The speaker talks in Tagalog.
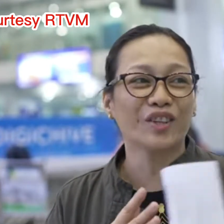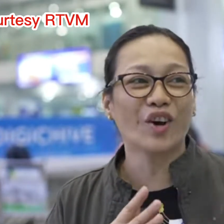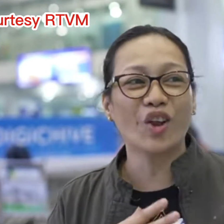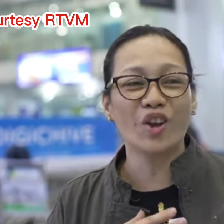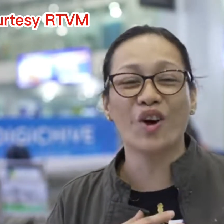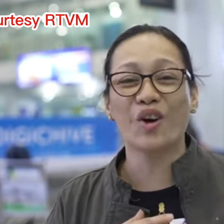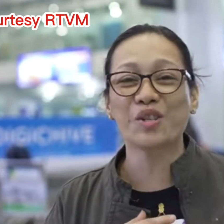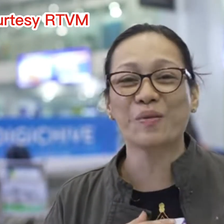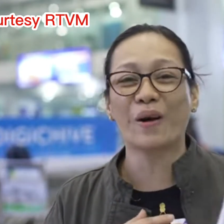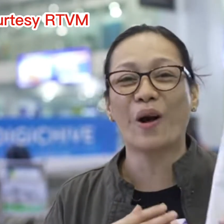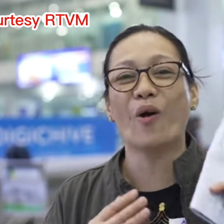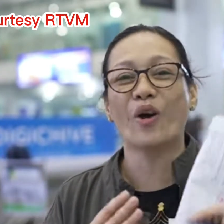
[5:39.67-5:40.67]
tulong sa
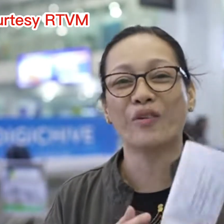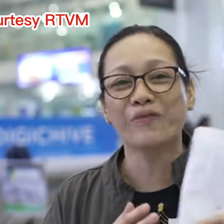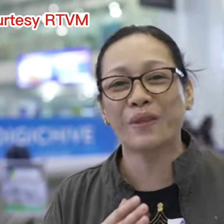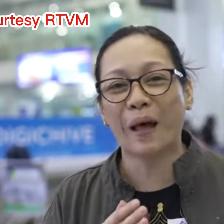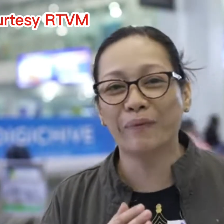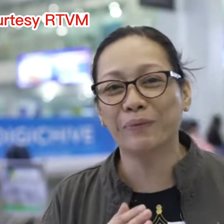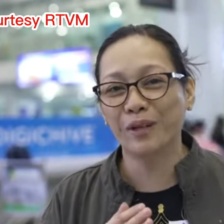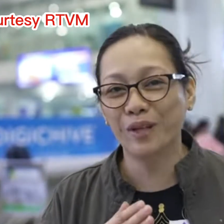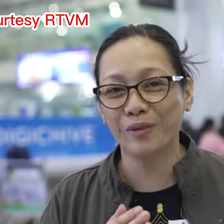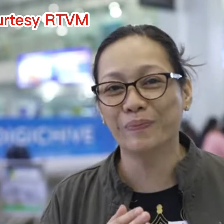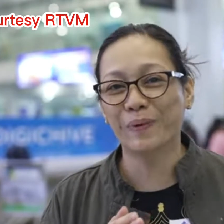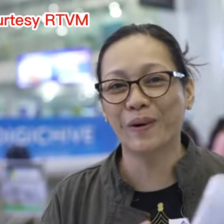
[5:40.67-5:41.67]
mga
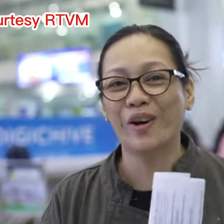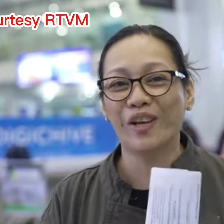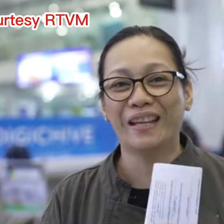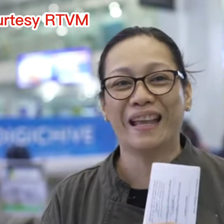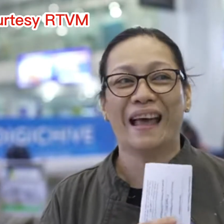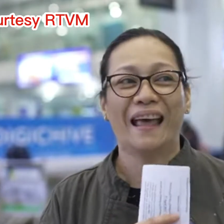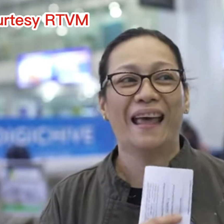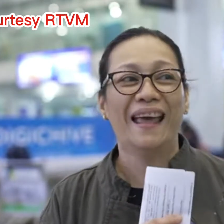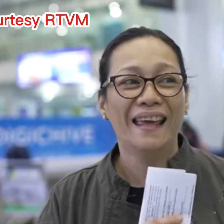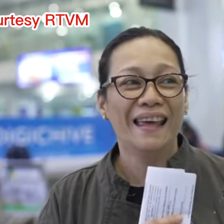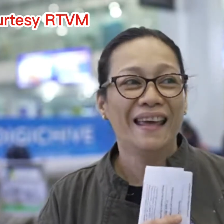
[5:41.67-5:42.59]
OFW po na